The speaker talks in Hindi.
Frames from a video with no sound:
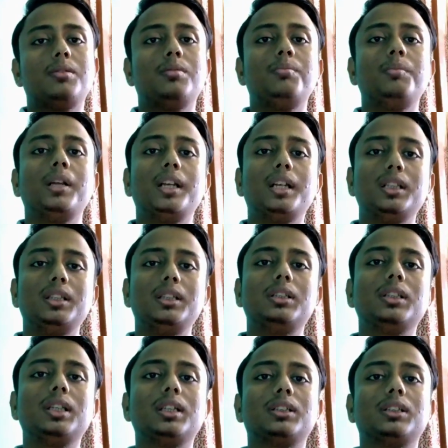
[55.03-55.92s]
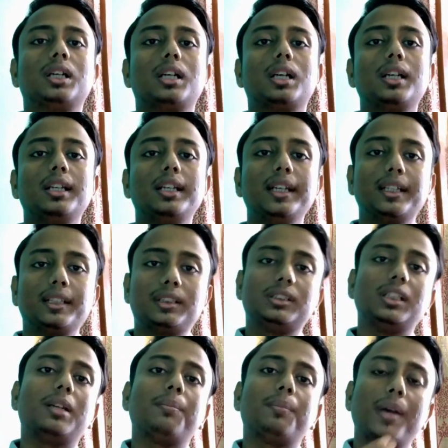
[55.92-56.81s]
मैंने जितना सारा
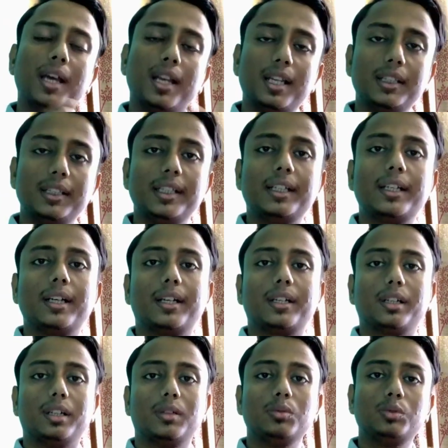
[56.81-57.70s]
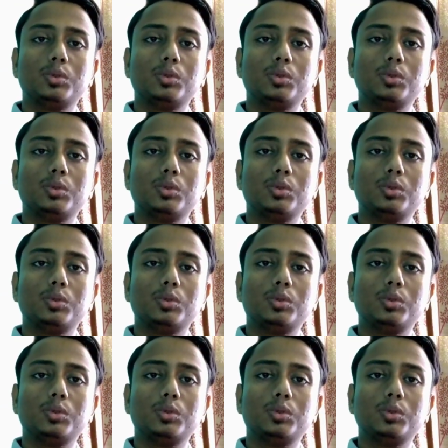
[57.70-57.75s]
लेक्चर पहले देख रखा है